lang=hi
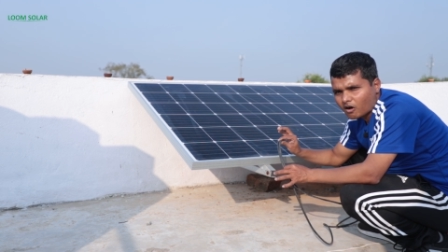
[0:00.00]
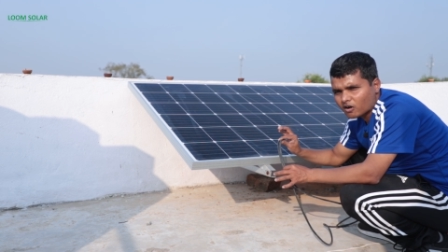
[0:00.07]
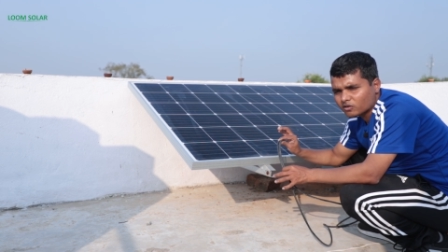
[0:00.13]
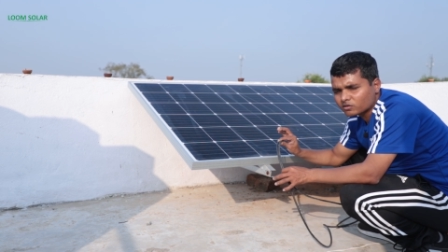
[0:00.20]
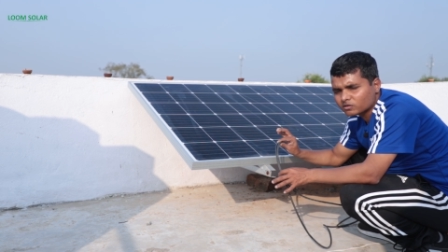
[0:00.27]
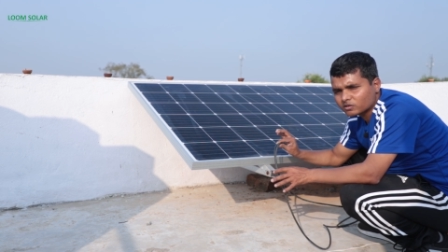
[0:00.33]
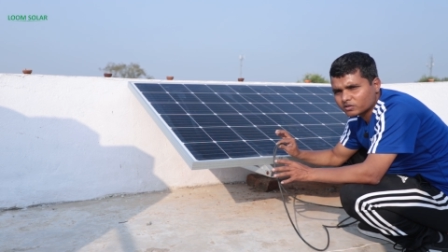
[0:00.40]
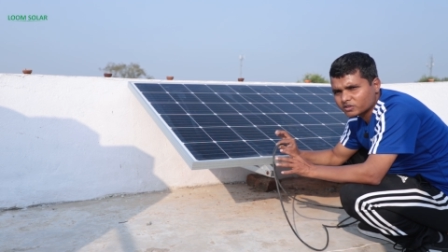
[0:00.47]

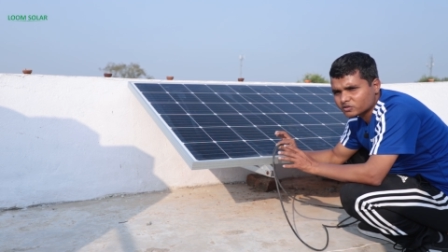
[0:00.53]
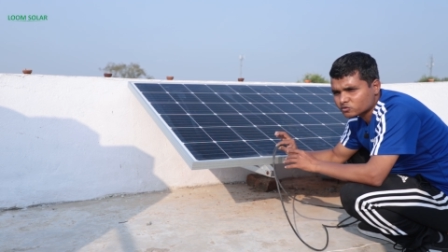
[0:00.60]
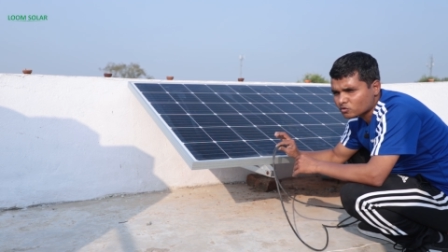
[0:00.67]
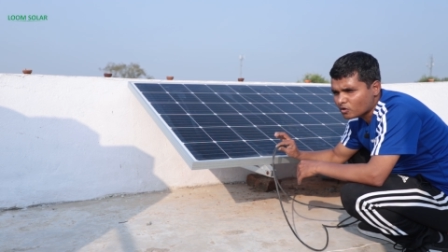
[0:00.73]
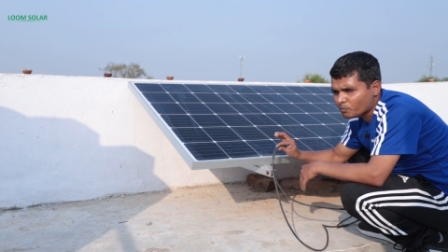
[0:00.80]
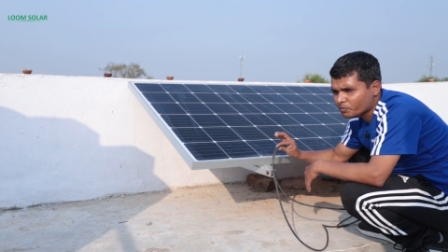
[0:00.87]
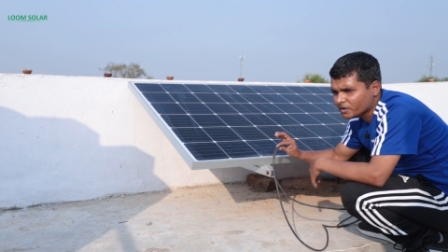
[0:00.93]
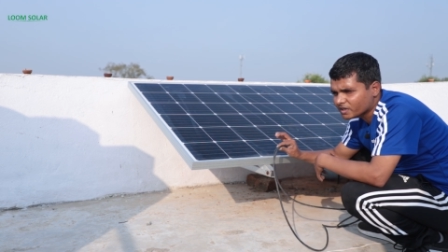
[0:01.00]
और
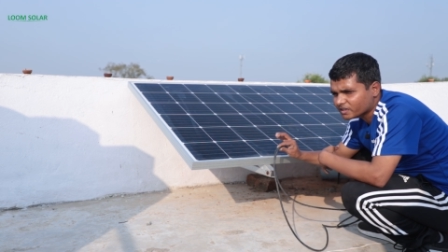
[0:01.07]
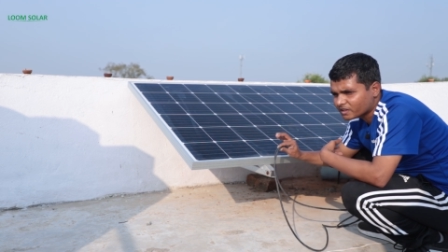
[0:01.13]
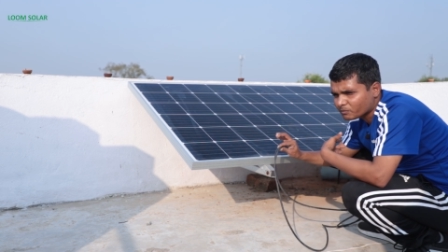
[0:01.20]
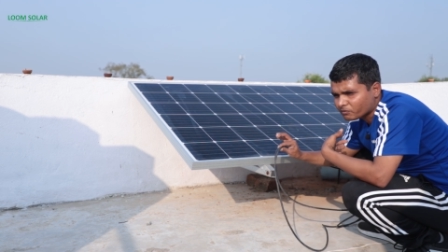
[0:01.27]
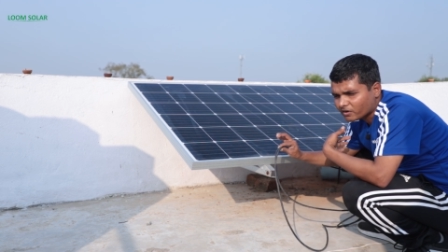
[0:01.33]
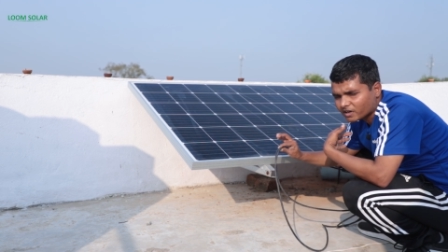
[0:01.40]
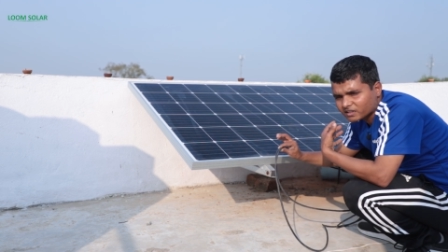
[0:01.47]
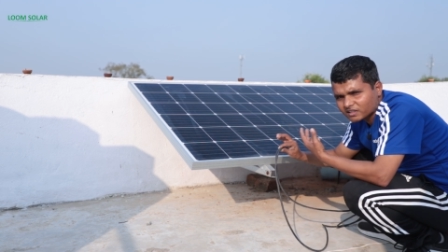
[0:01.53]
इसको फिर
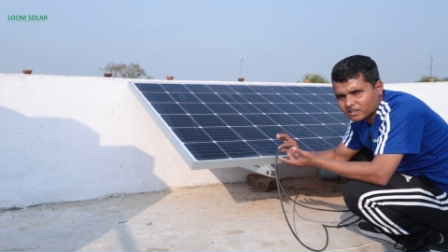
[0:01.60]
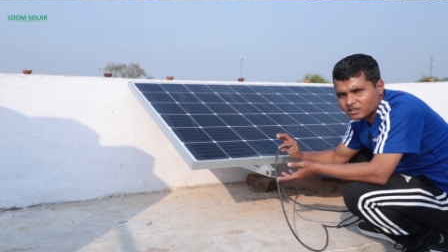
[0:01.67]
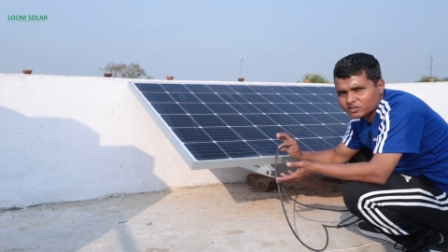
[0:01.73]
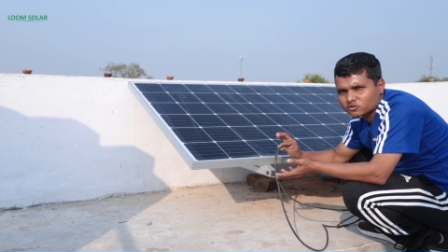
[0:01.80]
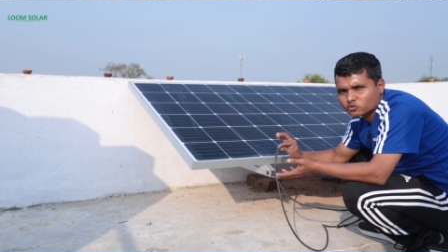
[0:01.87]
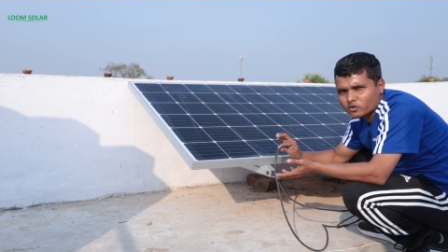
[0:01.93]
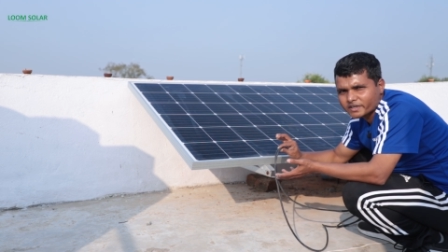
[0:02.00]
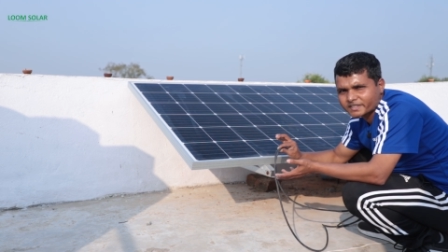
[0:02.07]
फर्दर
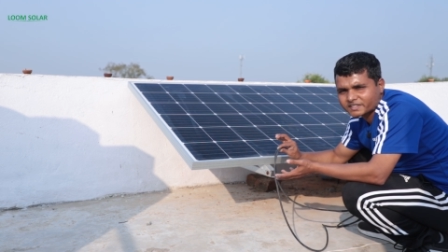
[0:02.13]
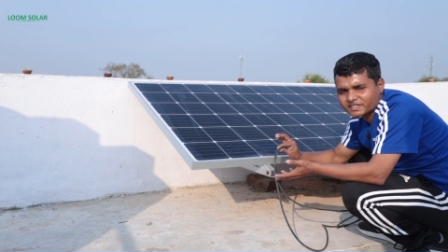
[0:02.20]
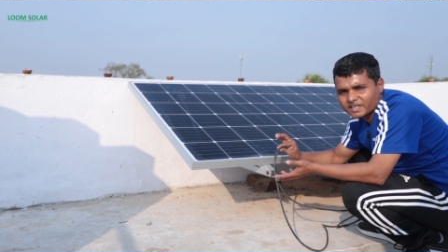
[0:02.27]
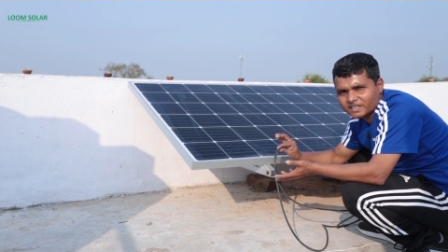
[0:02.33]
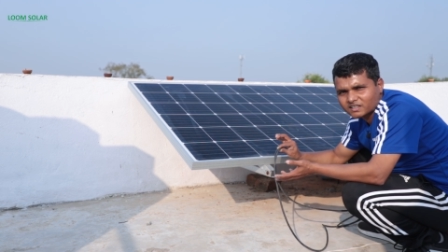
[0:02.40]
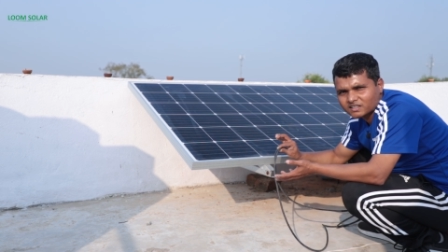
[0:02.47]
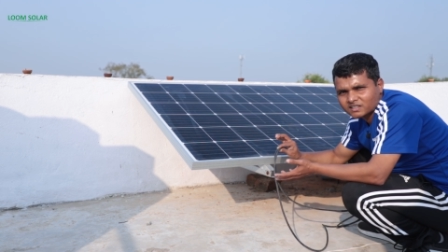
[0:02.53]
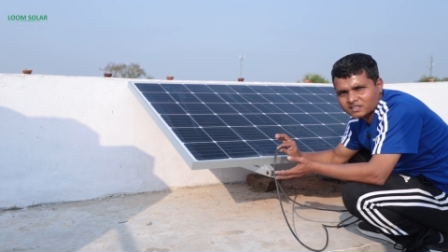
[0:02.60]
इसको
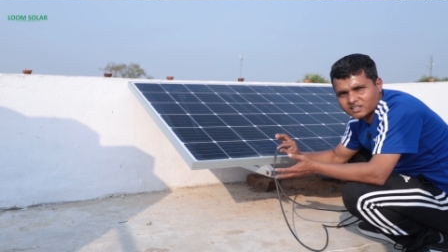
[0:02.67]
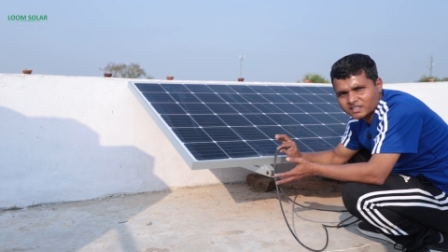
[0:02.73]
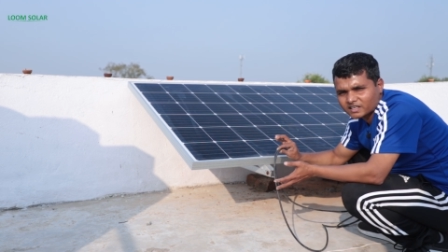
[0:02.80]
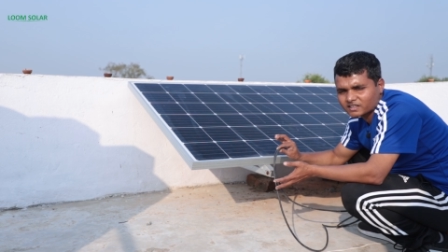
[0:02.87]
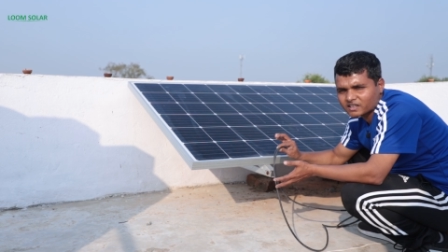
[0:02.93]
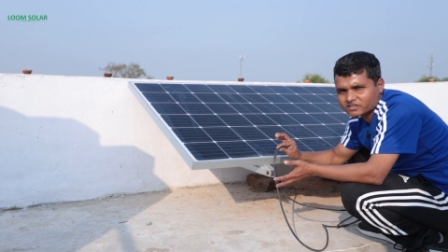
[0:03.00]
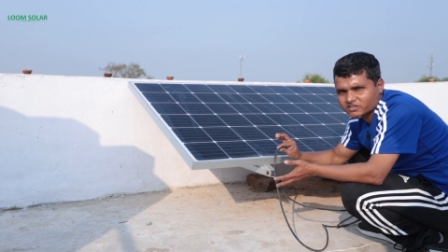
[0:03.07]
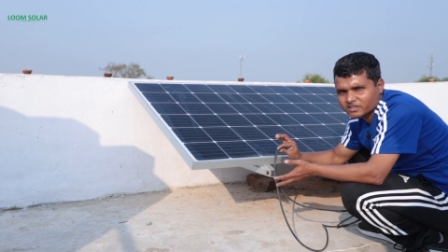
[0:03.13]
एक्सटेंड
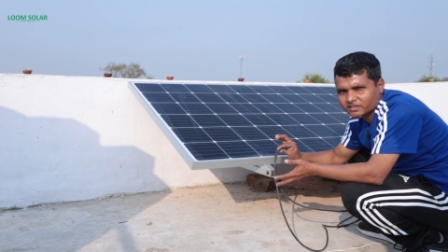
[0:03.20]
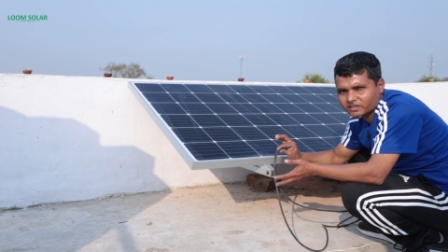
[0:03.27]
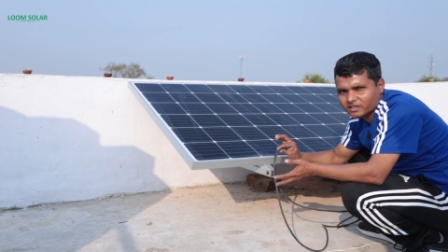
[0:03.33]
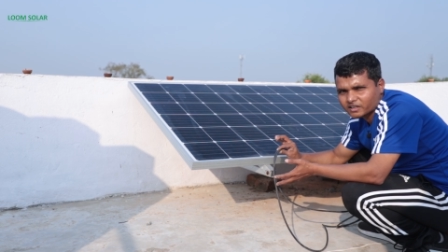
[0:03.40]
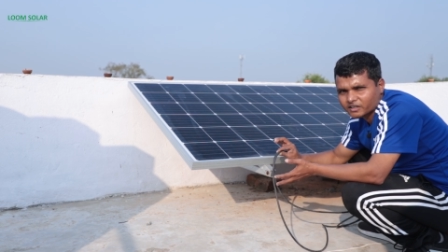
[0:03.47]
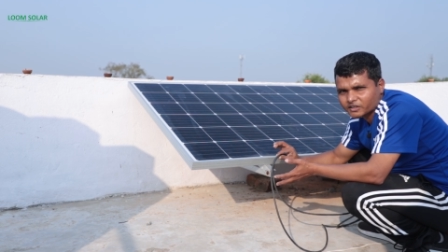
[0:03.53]
किया जा सकता